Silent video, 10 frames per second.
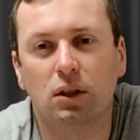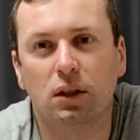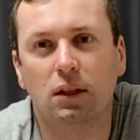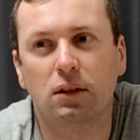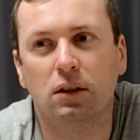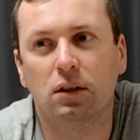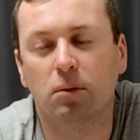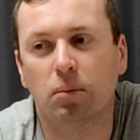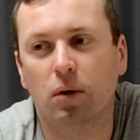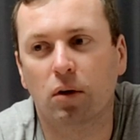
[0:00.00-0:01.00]

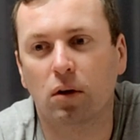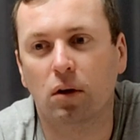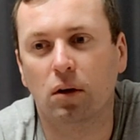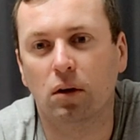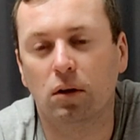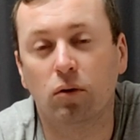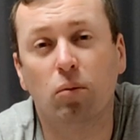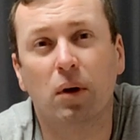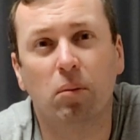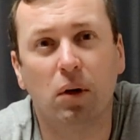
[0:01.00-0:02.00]
рассказывается про
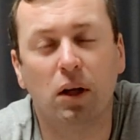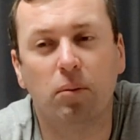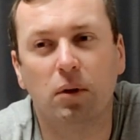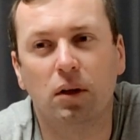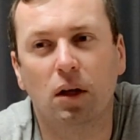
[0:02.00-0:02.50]
его проблемы,